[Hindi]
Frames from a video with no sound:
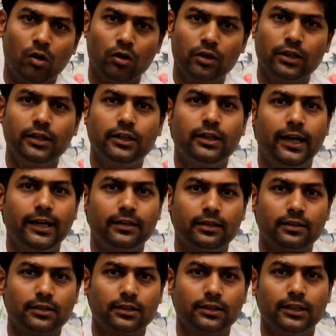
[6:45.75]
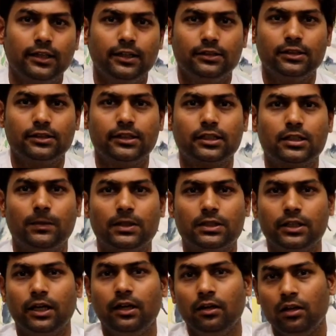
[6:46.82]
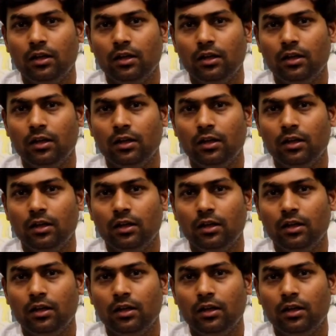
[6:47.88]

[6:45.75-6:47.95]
और अधिक गाइड कर सकते हैं जिससे समस्या